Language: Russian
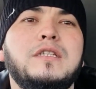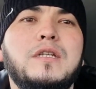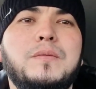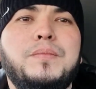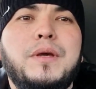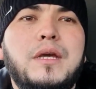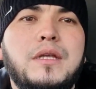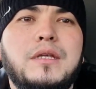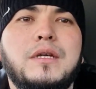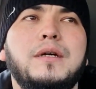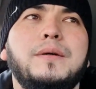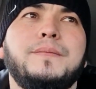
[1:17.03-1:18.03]

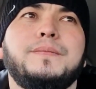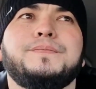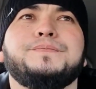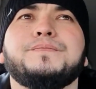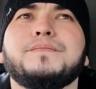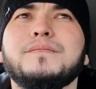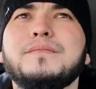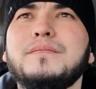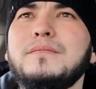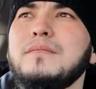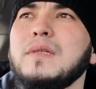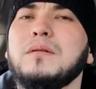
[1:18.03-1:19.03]
терпение,
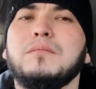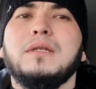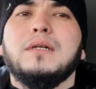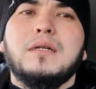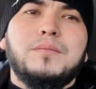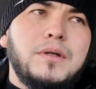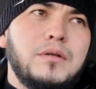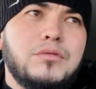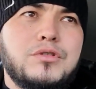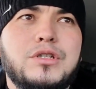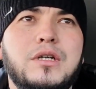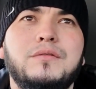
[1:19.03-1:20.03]

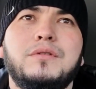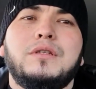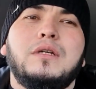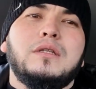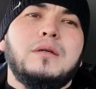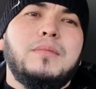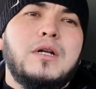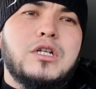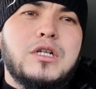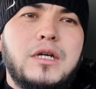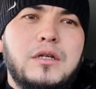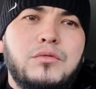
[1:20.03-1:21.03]
благополучие, ведь это
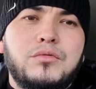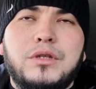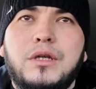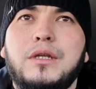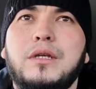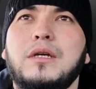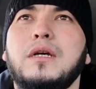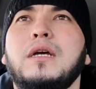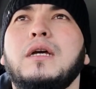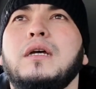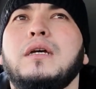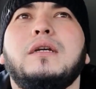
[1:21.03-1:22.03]
большая утеря
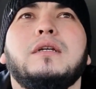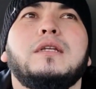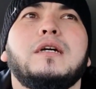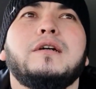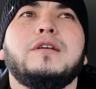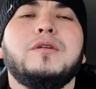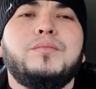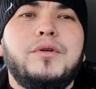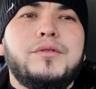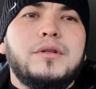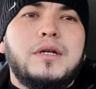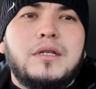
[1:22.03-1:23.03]
я так и не
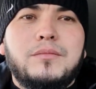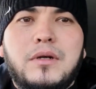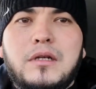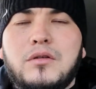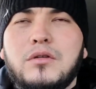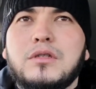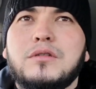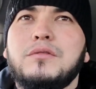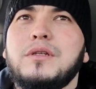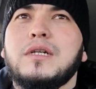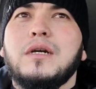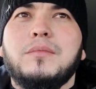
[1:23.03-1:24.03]
понял, они были
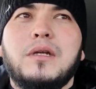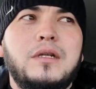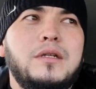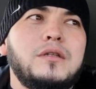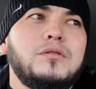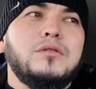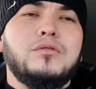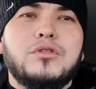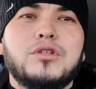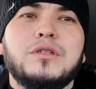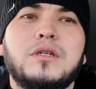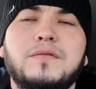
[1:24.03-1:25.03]
родственниками или нет, но
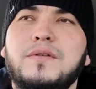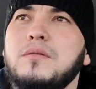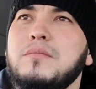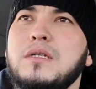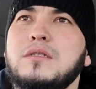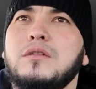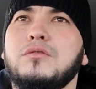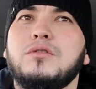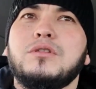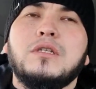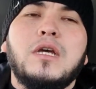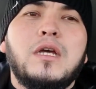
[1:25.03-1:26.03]
точная информация,
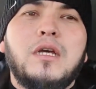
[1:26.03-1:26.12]
то есть